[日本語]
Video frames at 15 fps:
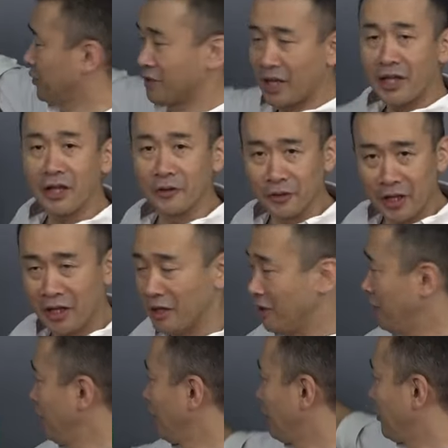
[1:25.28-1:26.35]
手だよね
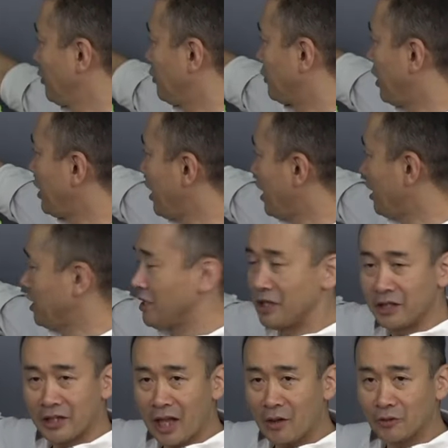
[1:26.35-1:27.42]
こう手で
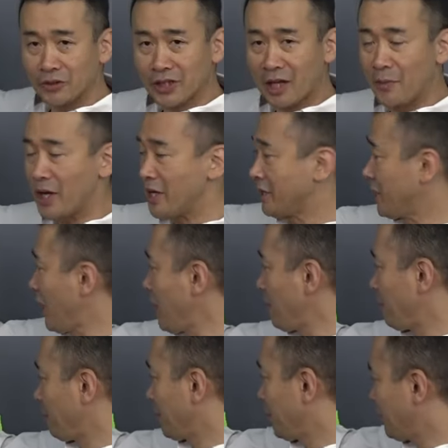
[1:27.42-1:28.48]
一端を捕まえ
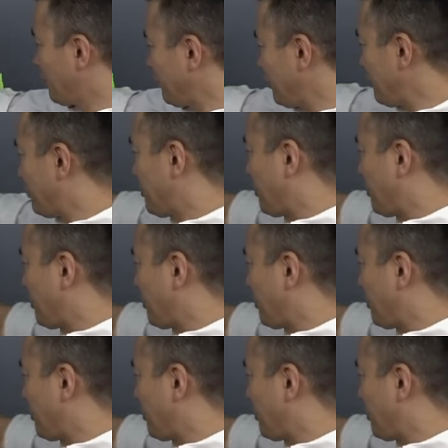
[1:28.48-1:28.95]
てぐっ